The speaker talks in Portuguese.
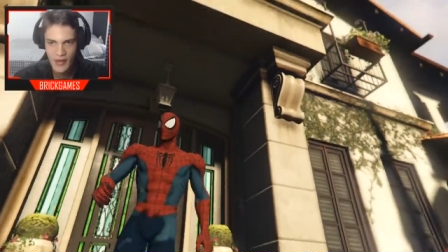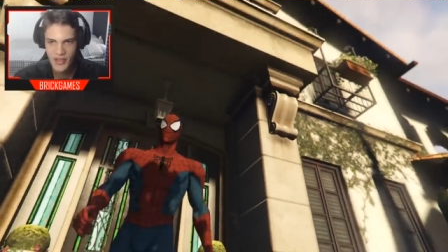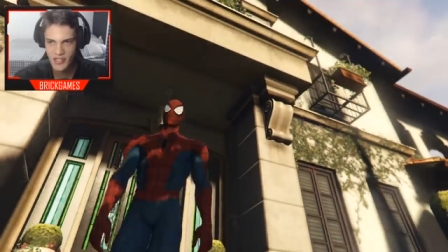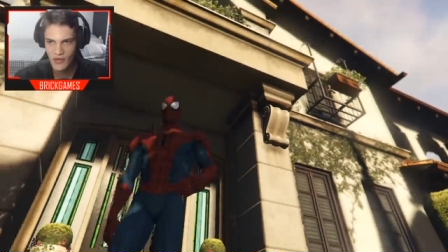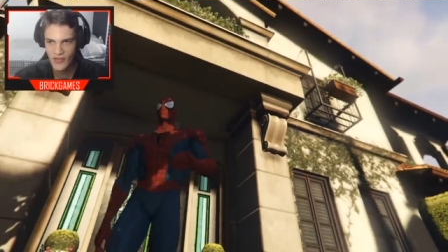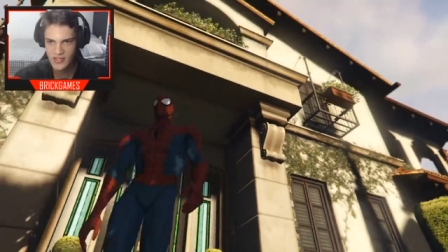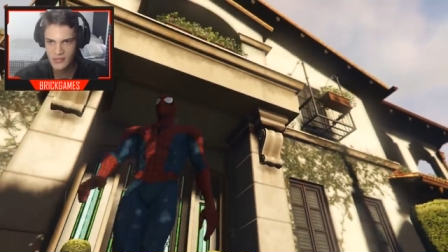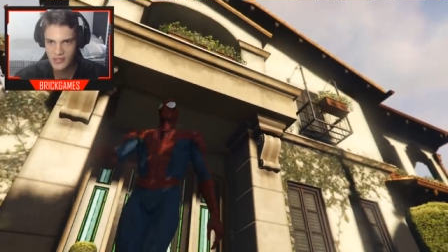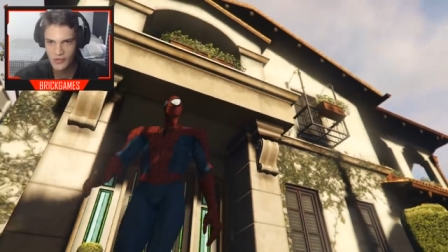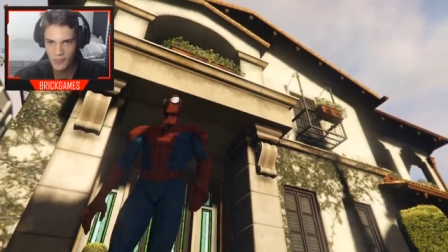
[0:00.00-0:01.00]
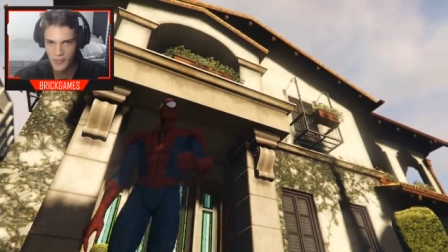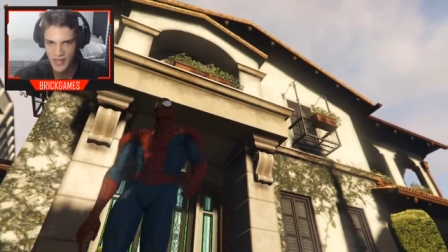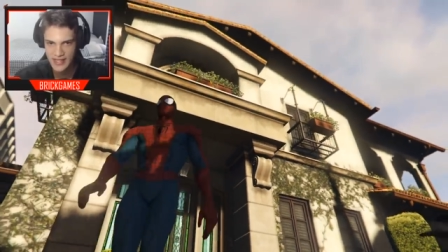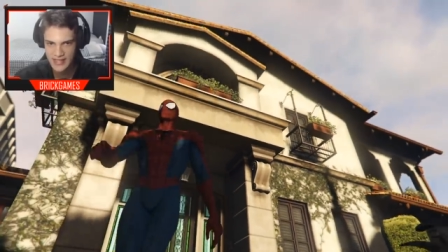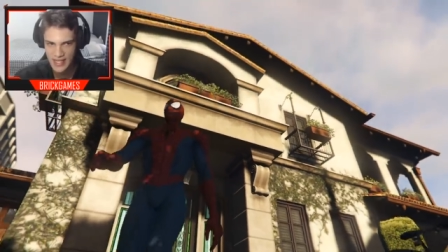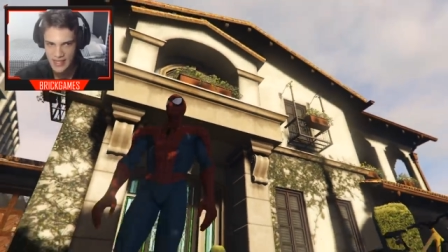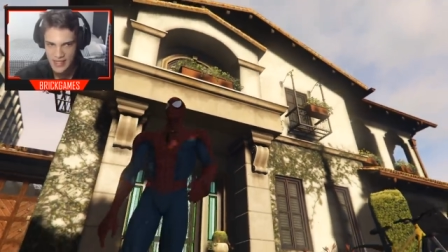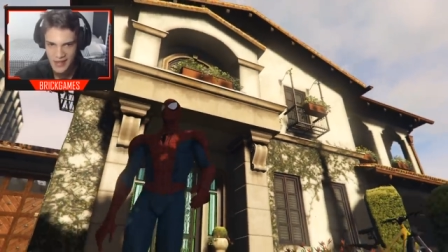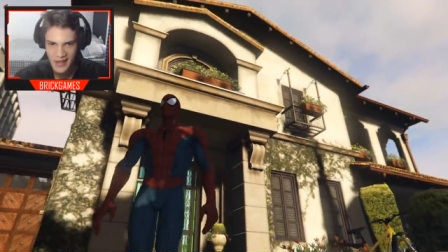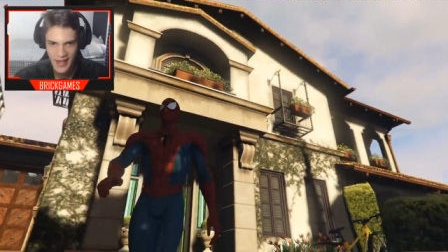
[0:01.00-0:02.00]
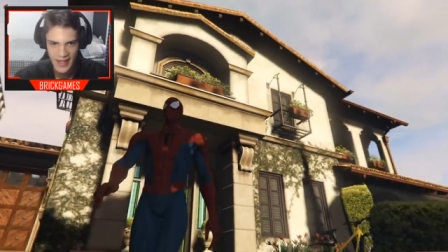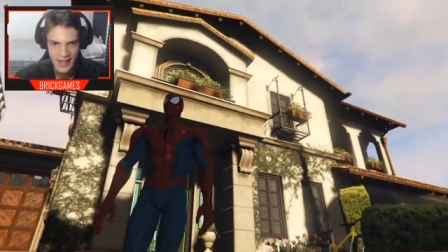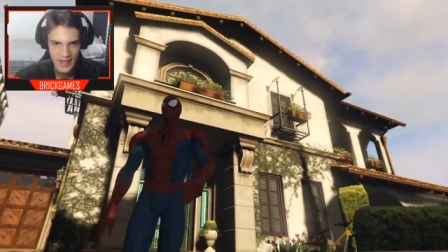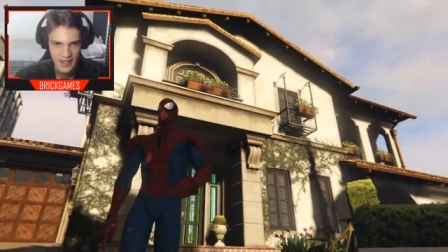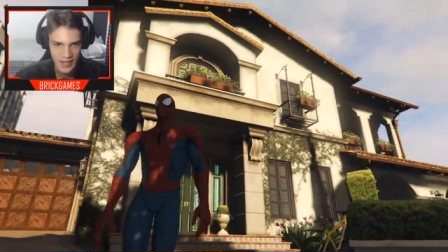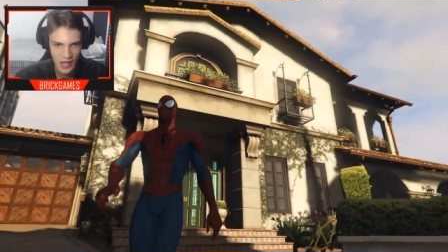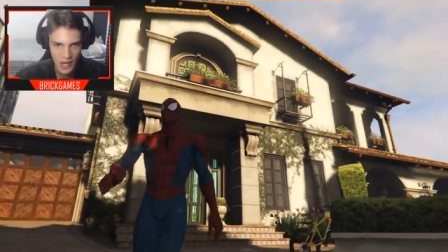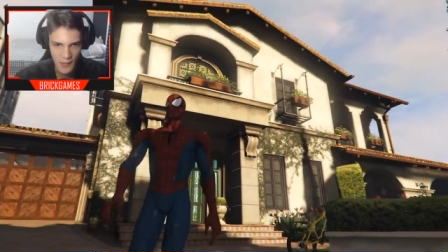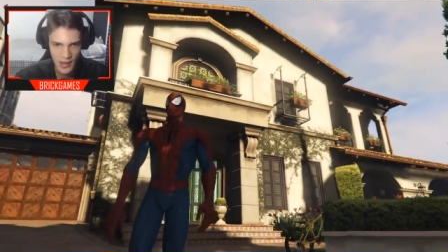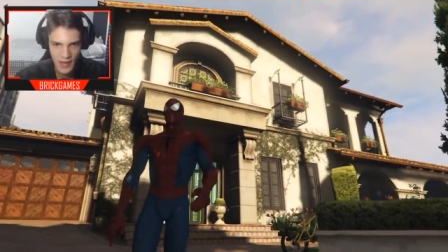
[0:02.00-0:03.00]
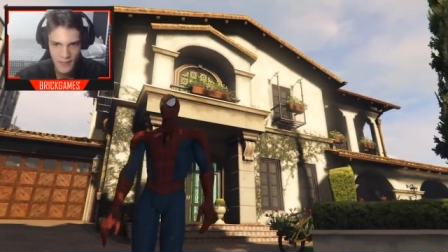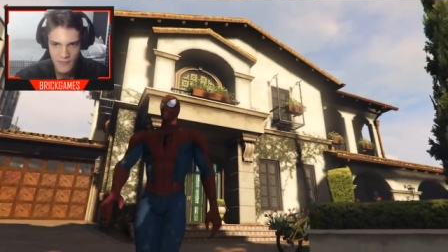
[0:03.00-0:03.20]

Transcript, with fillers: acho que eu vou fazer uma surpresa. Ah, calma.